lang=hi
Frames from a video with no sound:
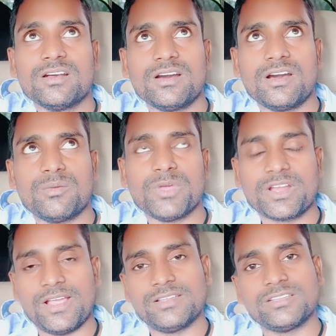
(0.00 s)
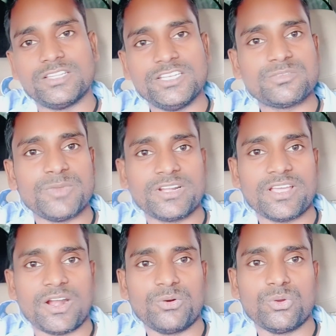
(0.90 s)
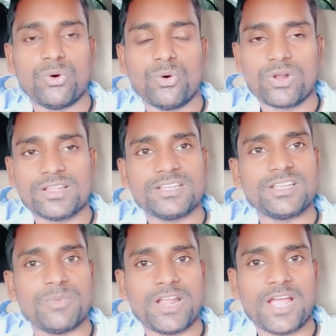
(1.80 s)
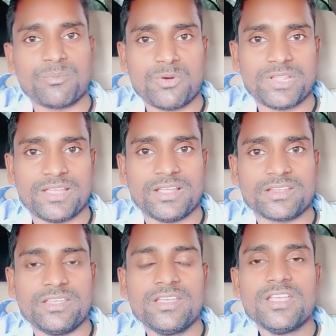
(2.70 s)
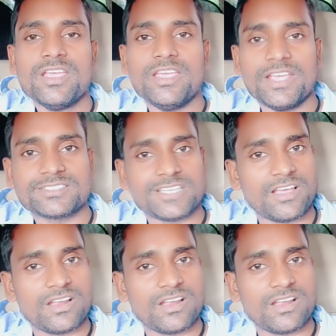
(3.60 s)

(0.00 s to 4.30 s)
मेरे ख्याल से तीस मिनट के अराउंड हो रहा था जब मैंने आपको बताया था कि एक सर